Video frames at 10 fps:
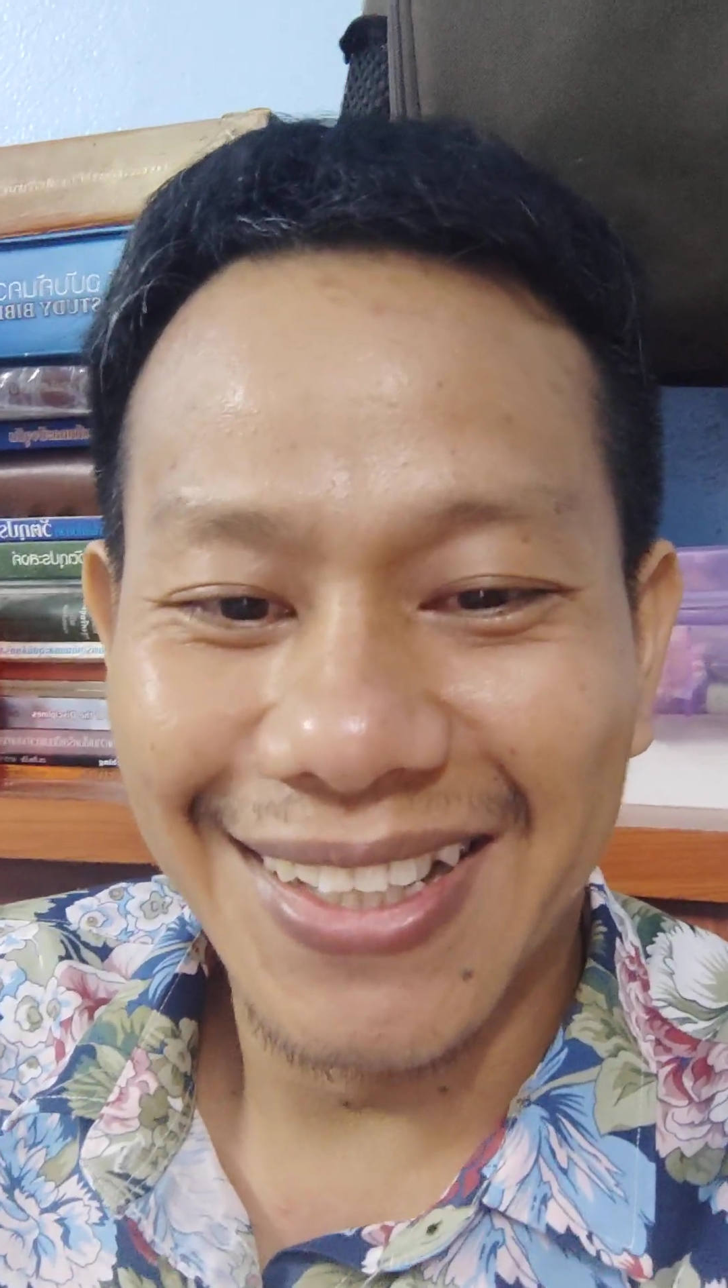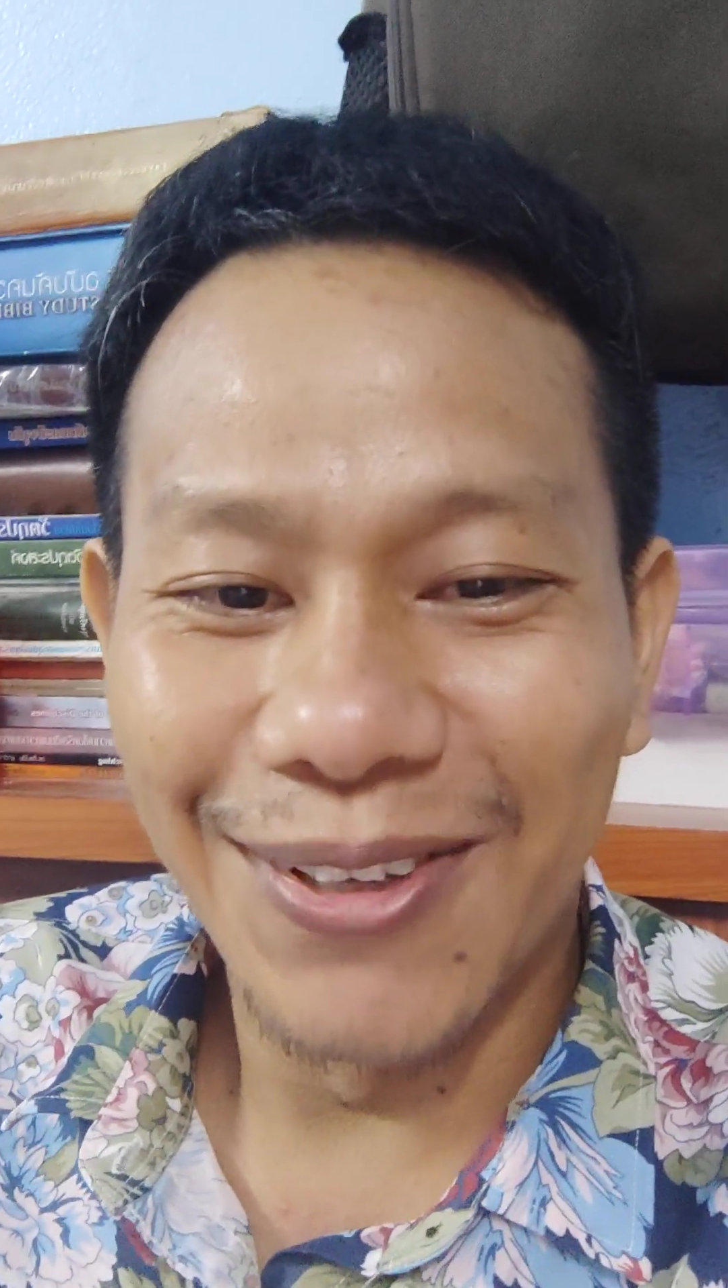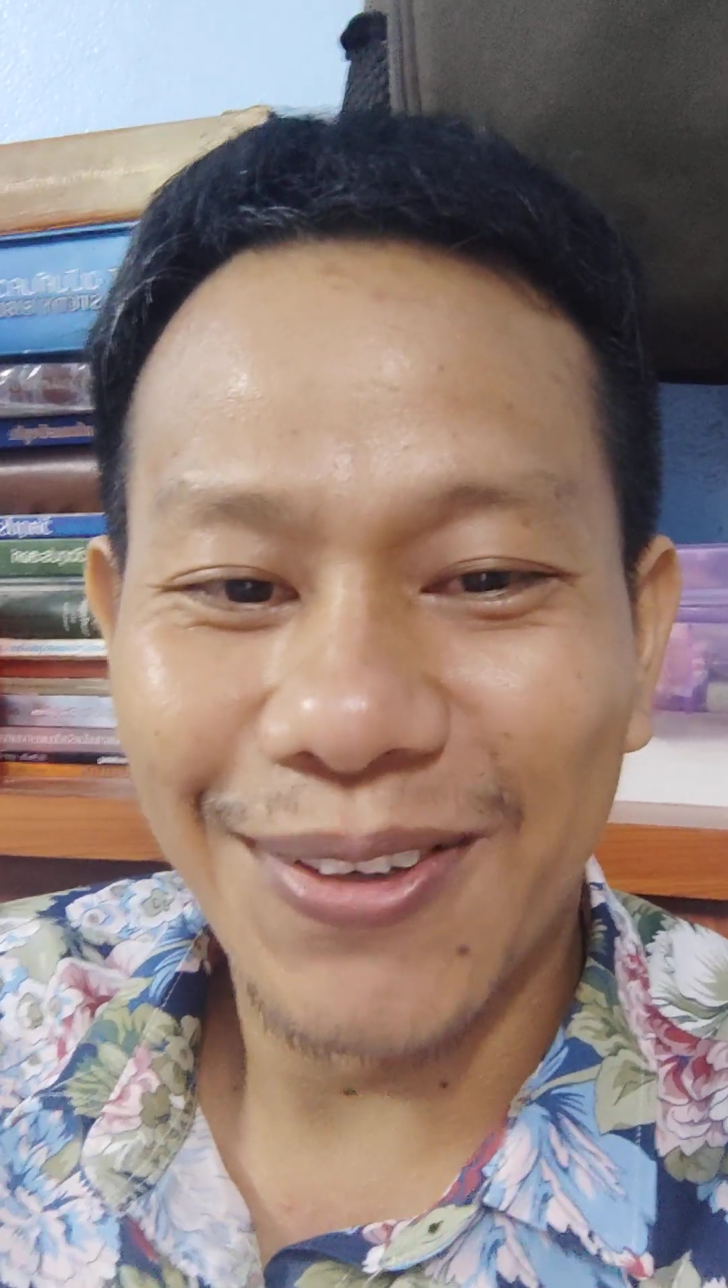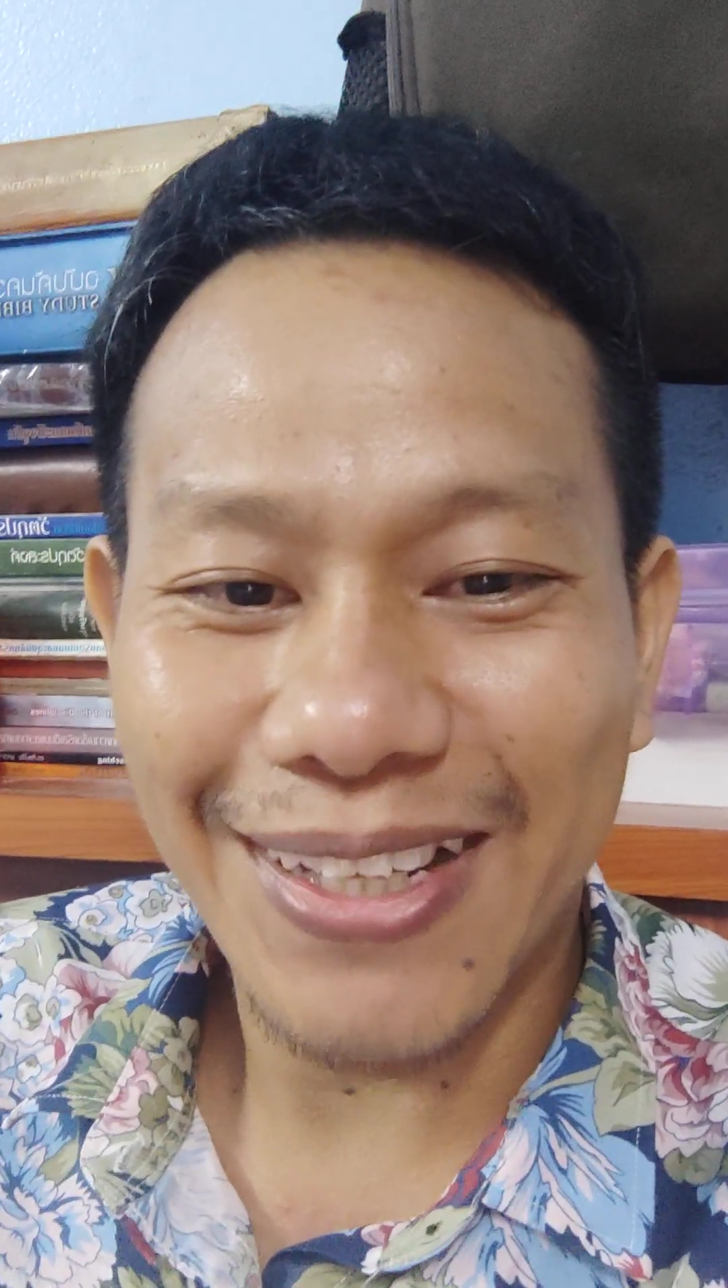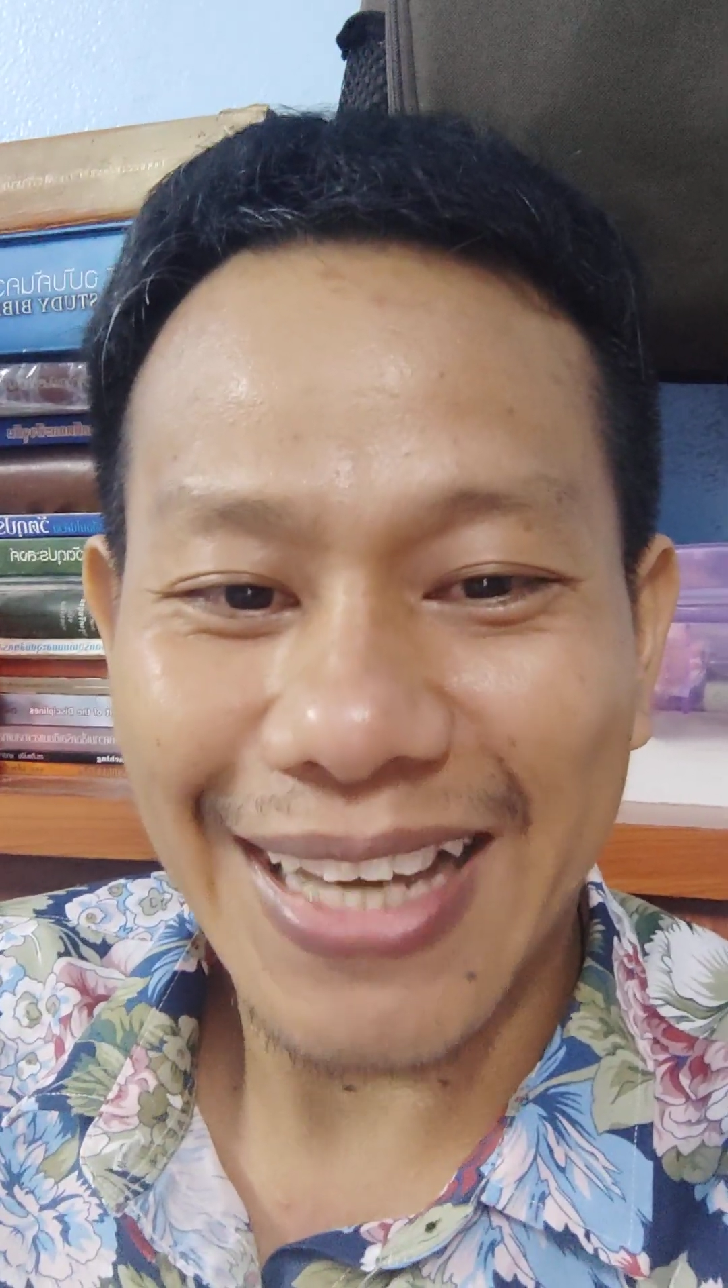อ
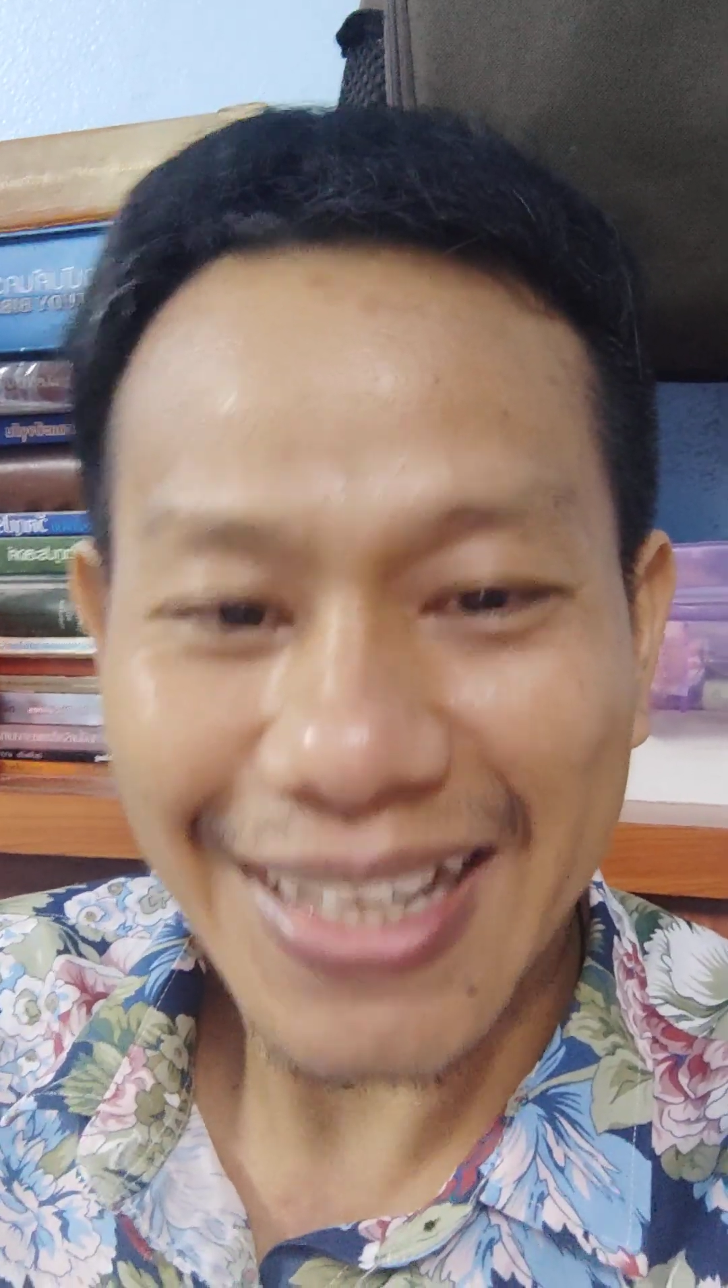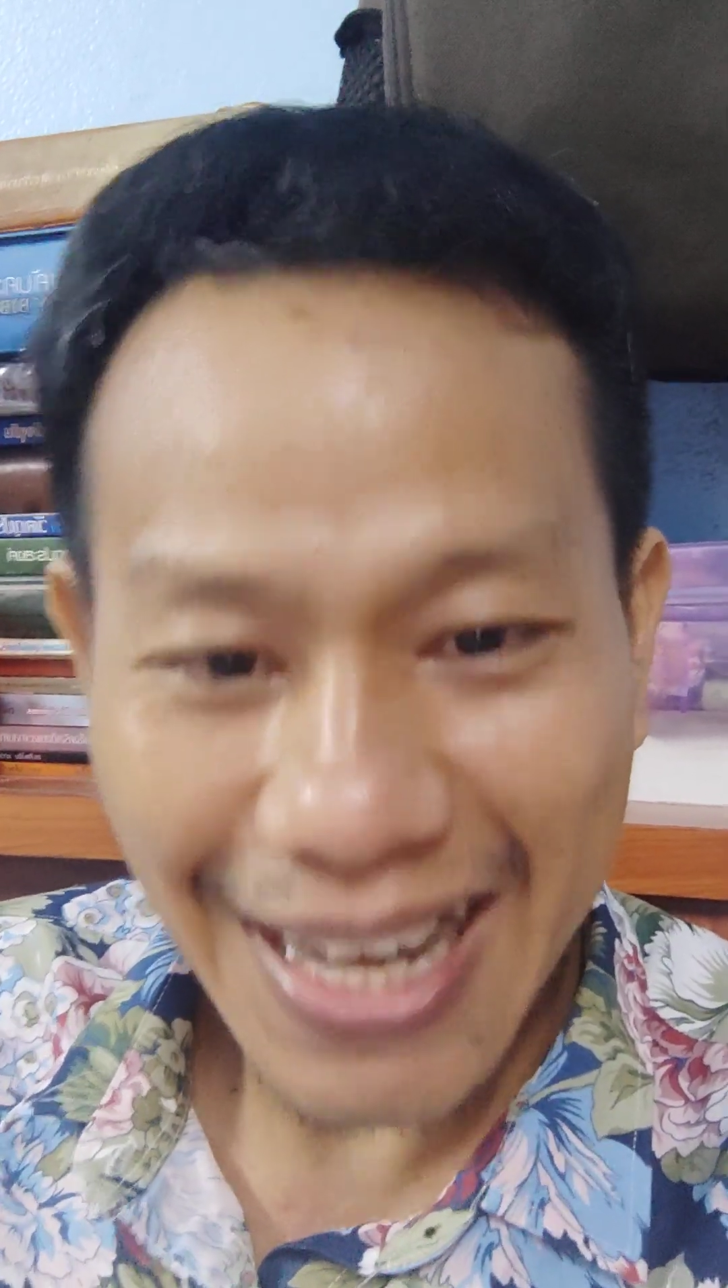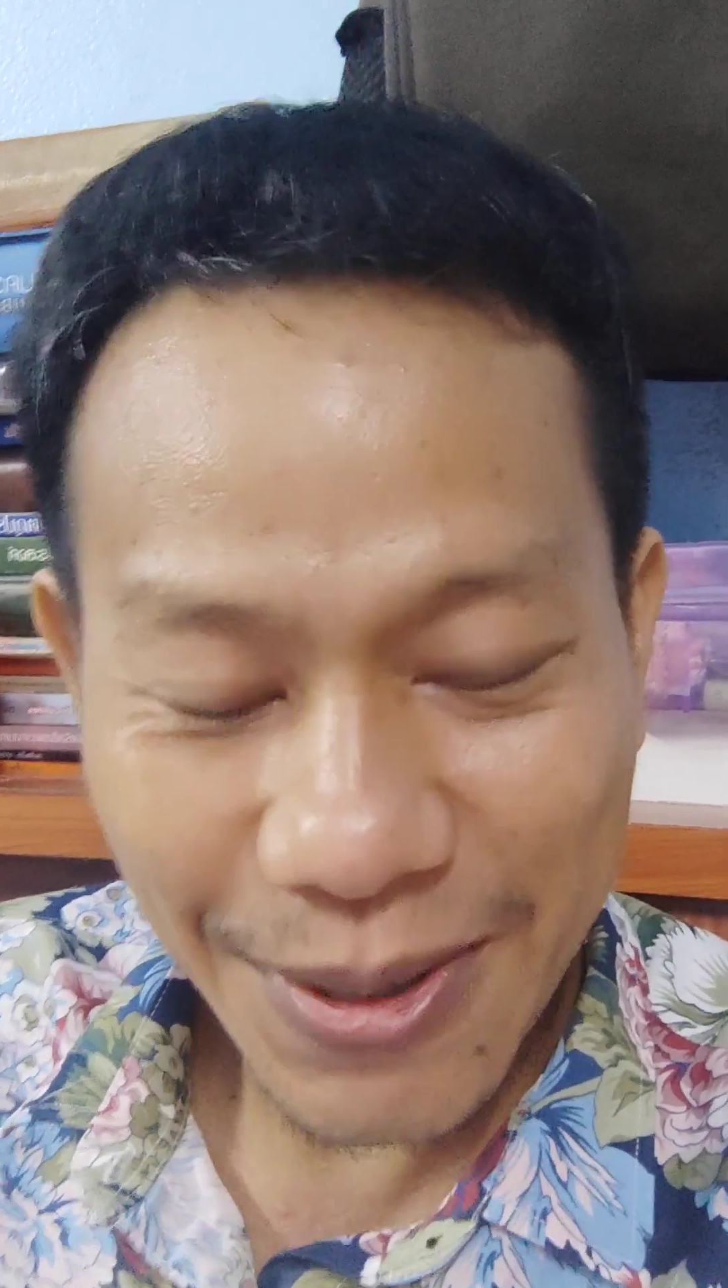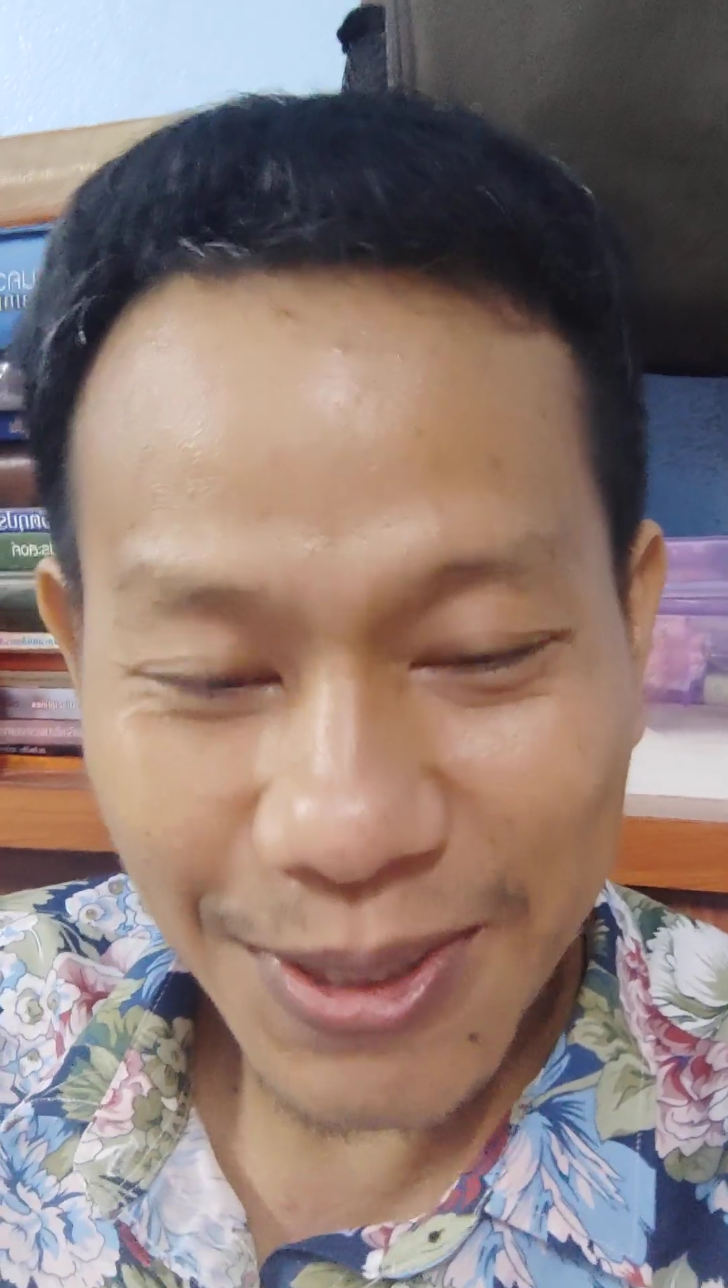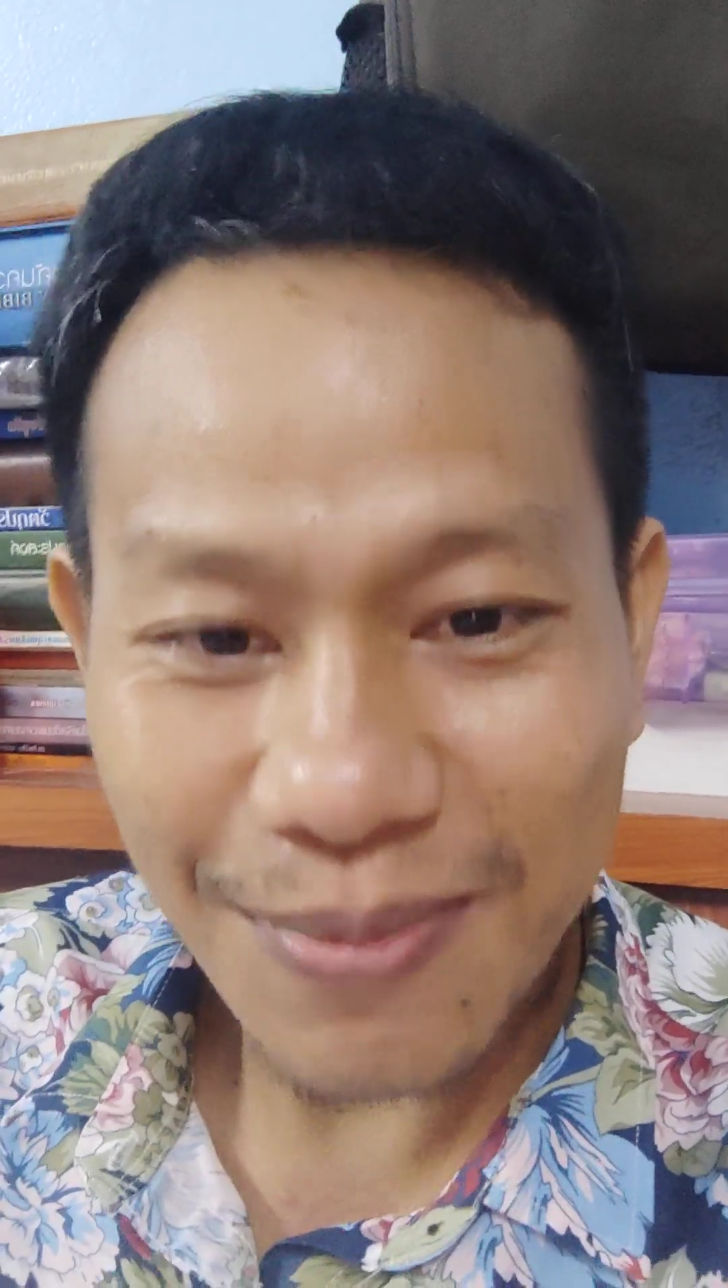ยู่ใกล้ๆ ยุค